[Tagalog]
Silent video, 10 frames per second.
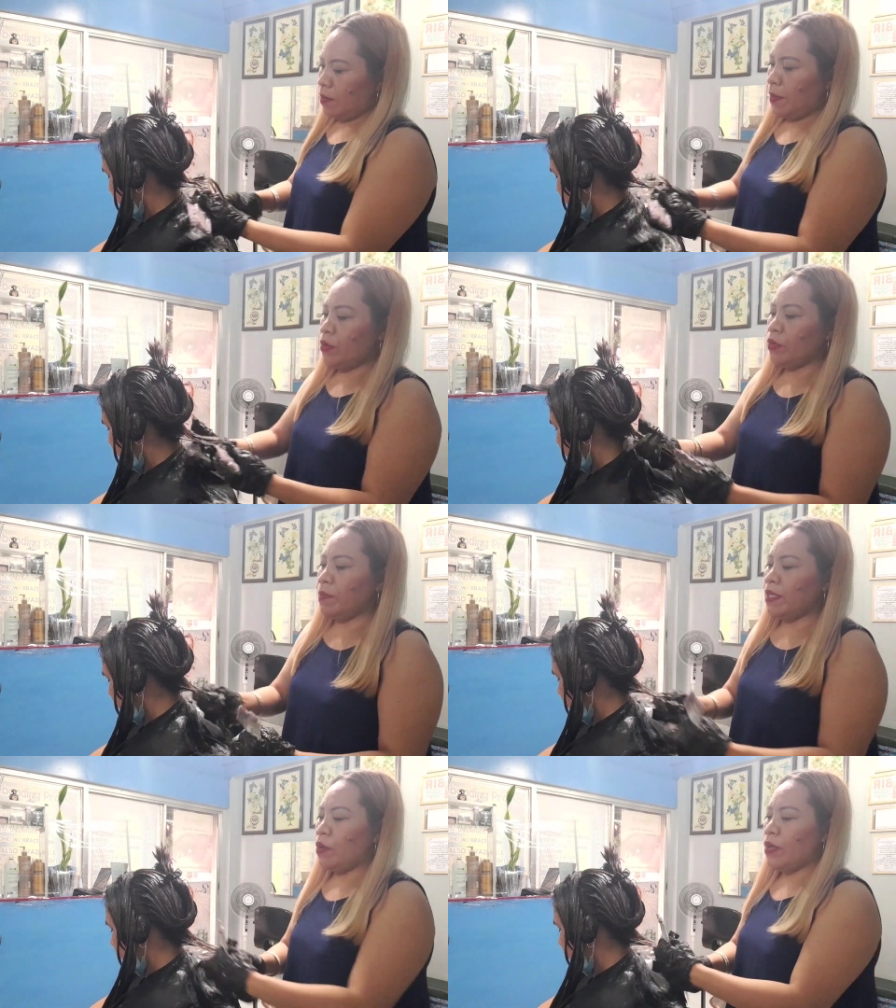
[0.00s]
Pero yung
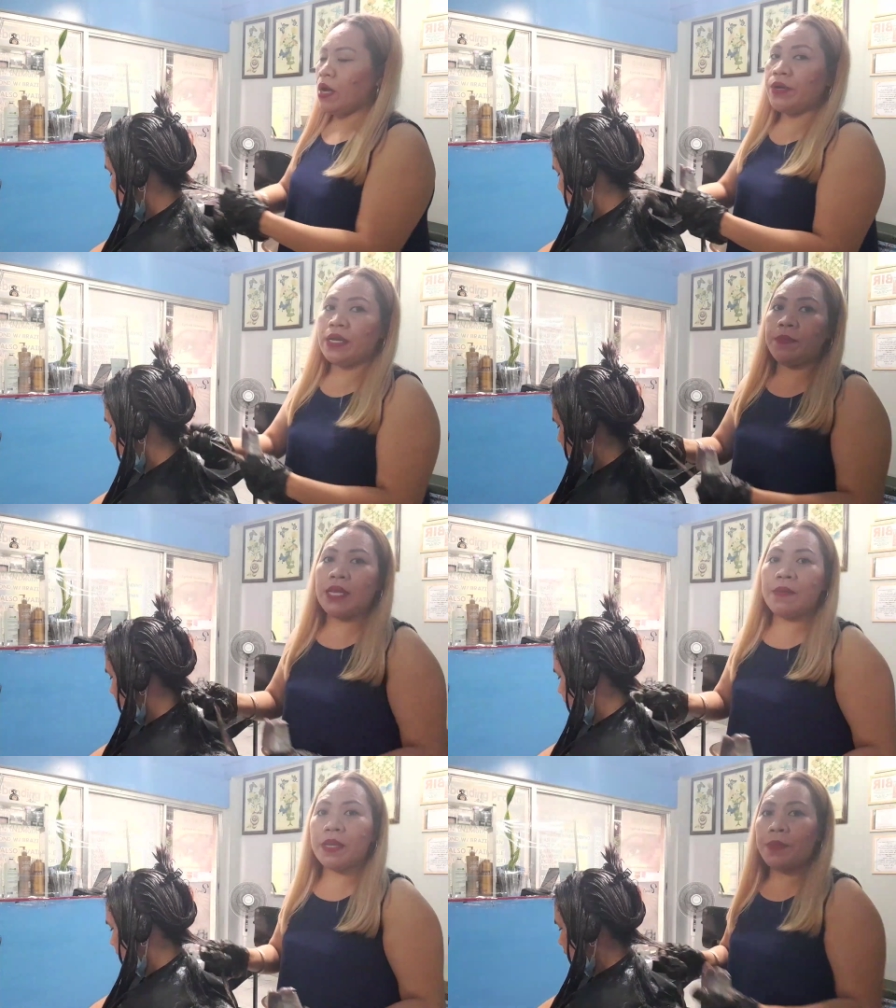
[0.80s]
iba daw, 1 hour na
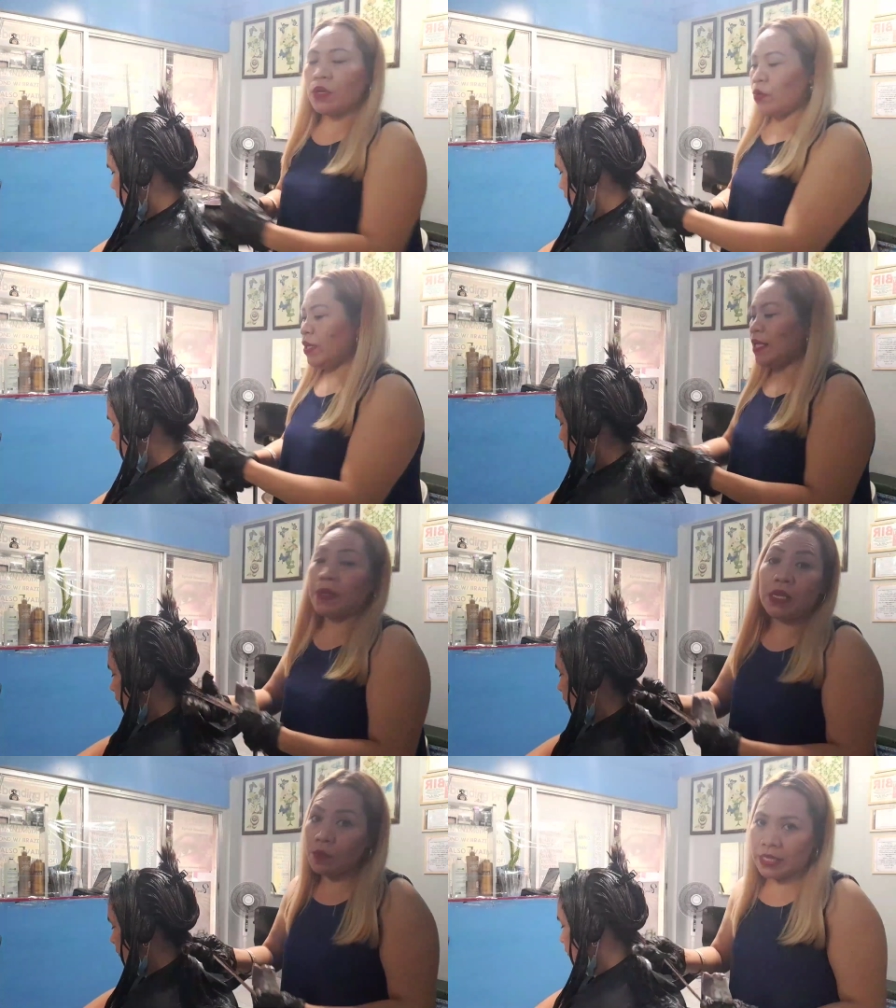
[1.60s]
binabad, pero hindi pa
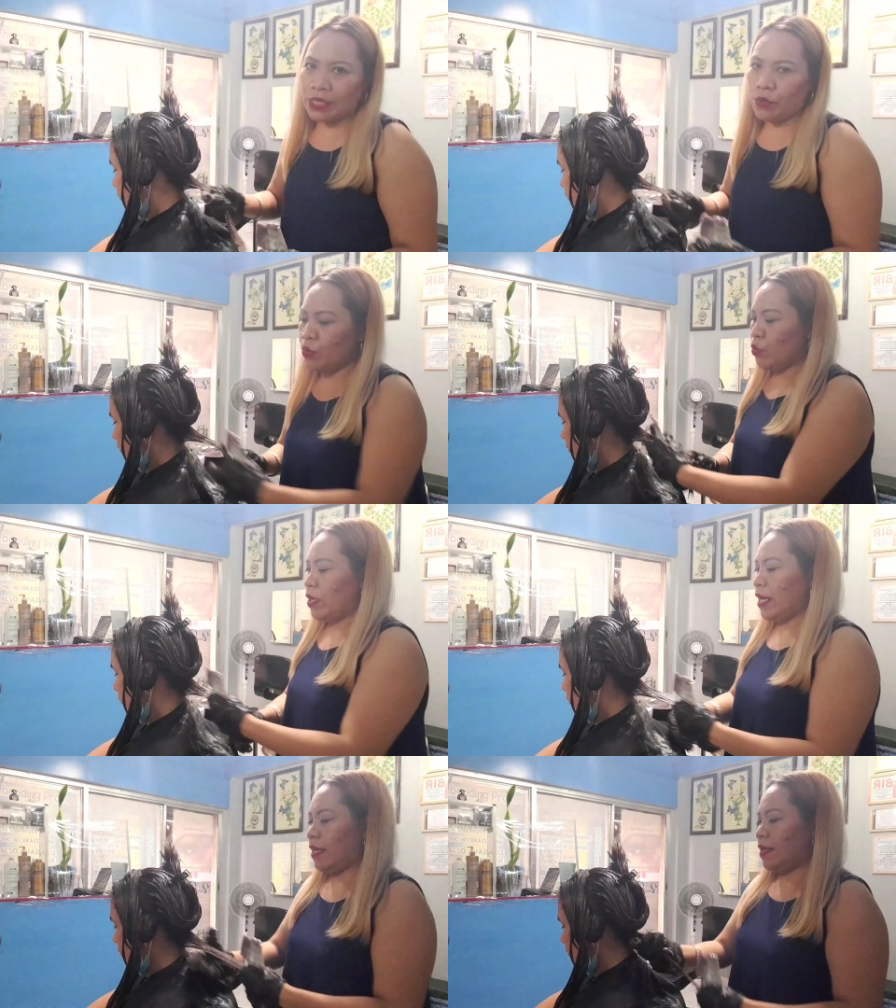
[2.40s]
nanumili daw yung
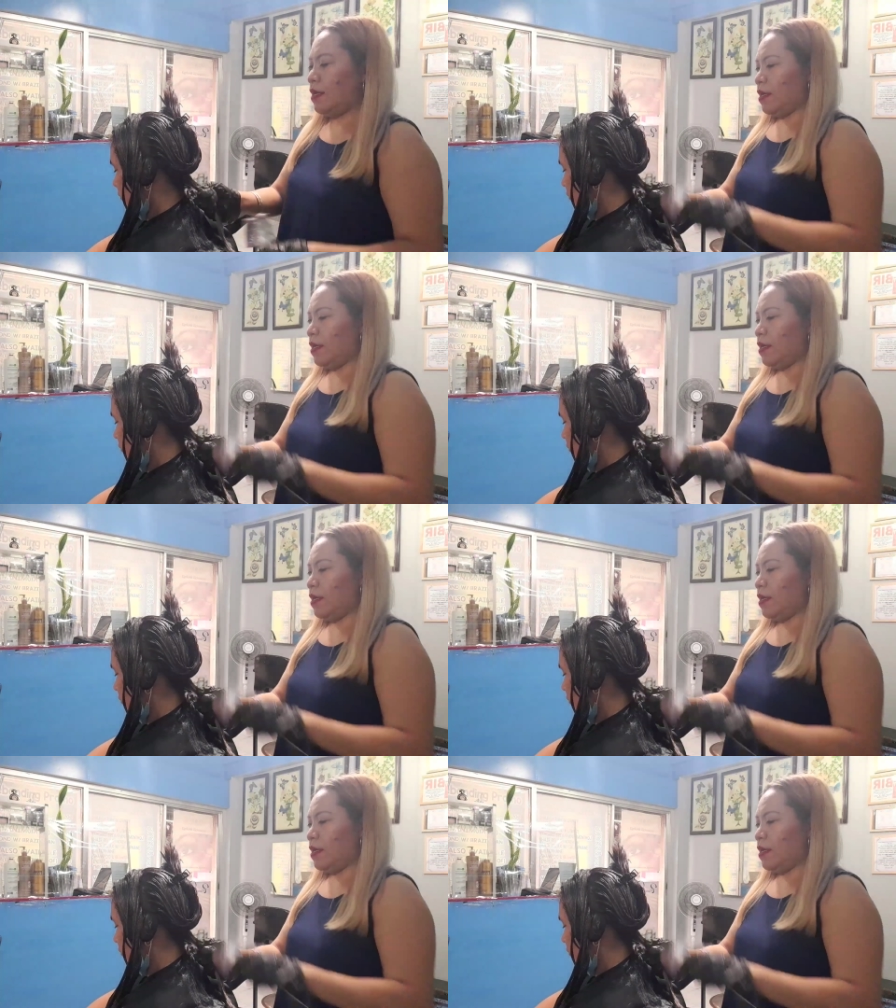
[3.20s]
kulay.